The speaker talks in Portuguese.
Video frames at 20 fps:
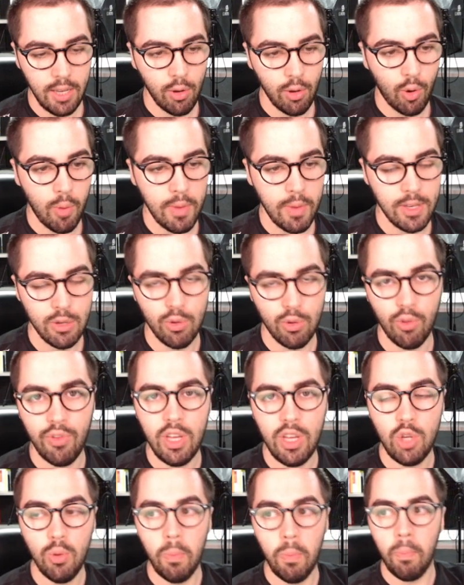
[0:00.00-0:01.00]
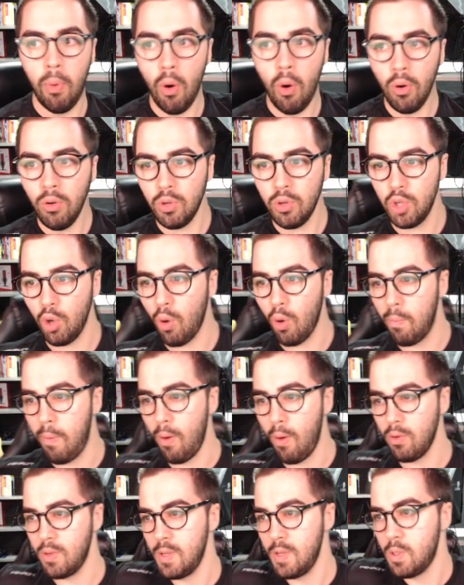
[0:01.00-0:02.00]
no começo do vídeo bônus de
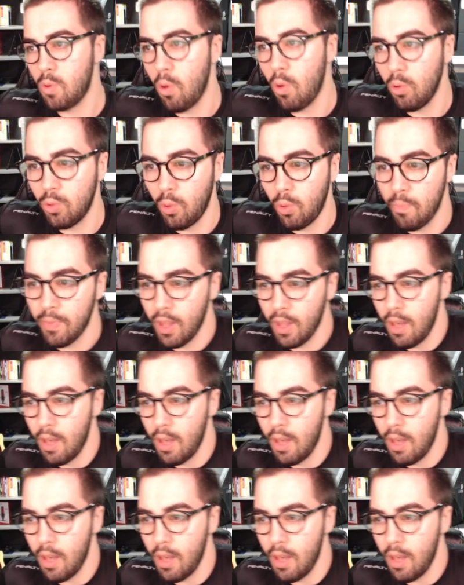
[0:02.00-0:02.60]
cupons de desconto,